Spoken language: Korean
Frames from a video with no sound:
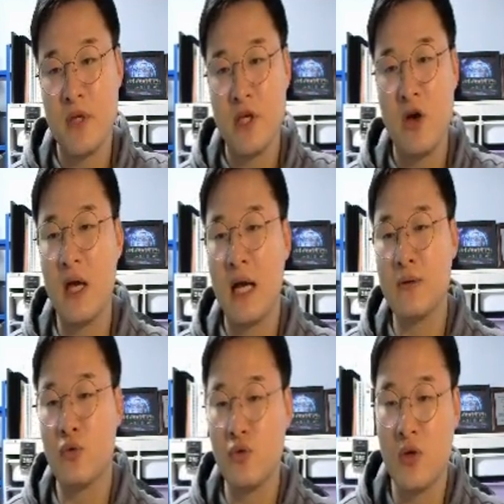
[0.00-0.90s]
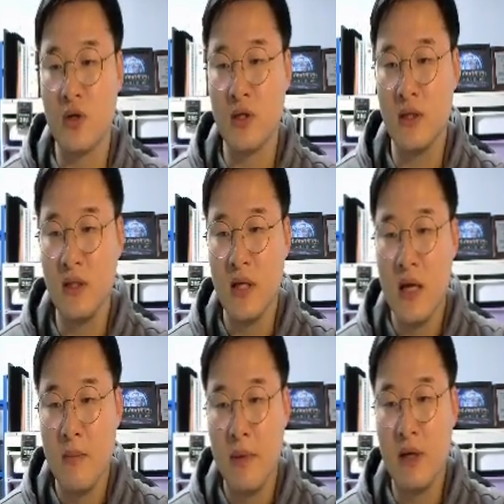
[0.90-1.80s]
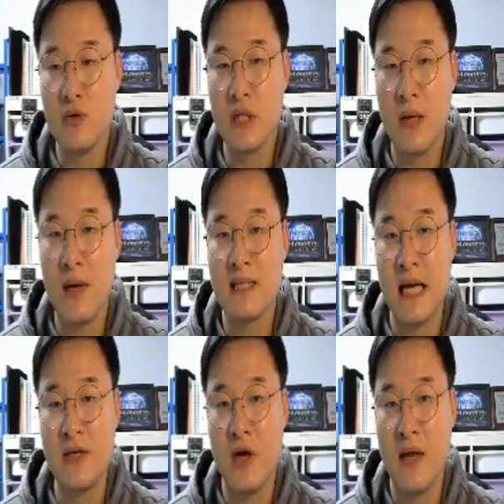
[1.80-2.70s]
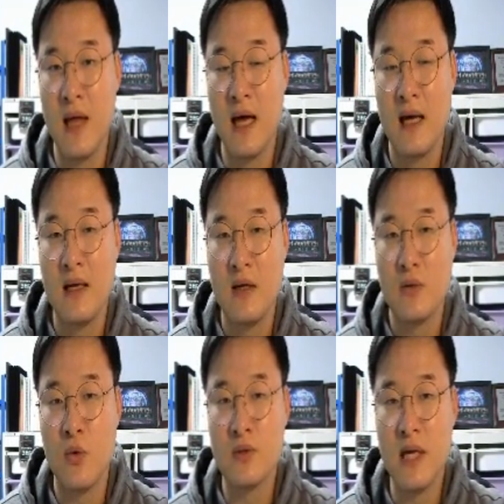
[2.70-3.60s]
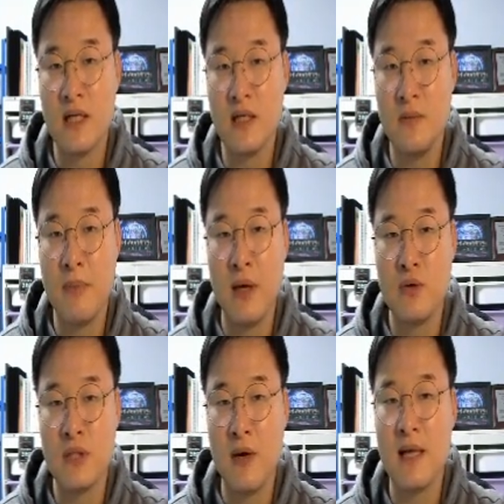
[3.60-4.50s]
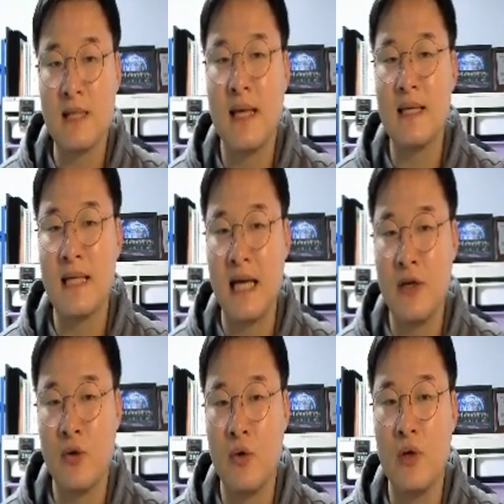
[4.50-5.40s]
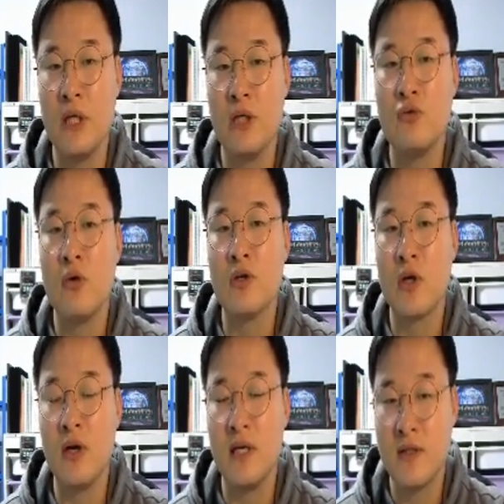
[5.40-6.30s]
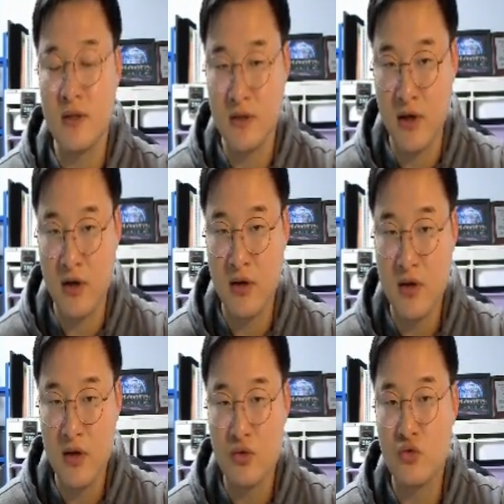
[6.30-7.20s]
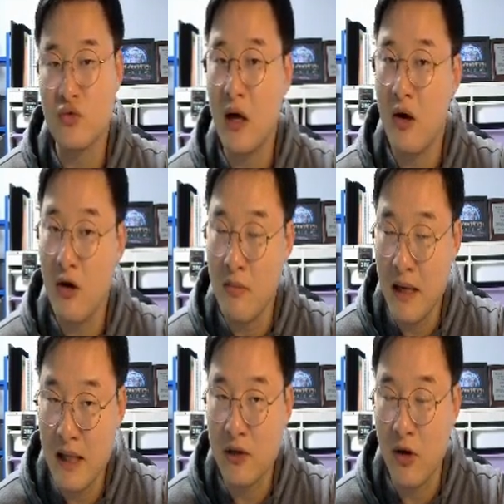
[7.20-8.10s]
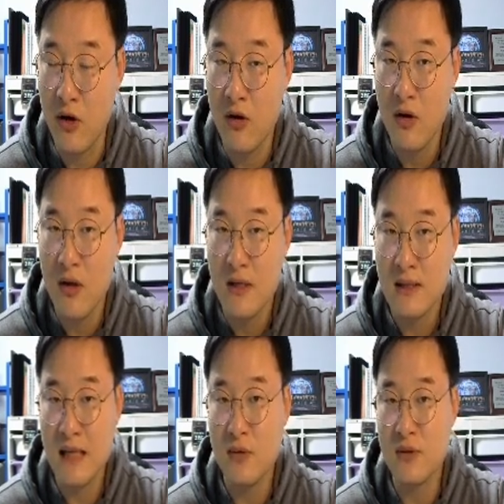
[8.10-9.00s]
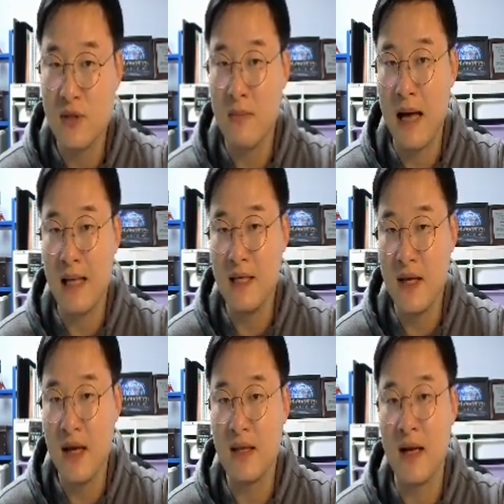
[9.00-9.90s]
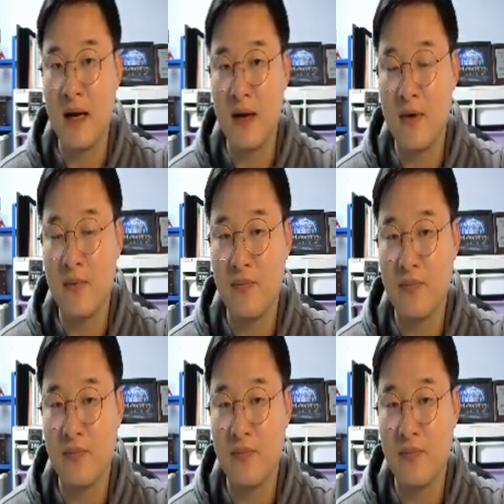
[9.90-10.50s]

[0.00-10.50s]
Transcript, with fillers: 형의 가족 구성은 배우자와 자녀 하나, 동생은 배우자와 세 자녀로 이루어져 있었어요. 누가 얼마나 더 상속세를 많이 내게 될까요?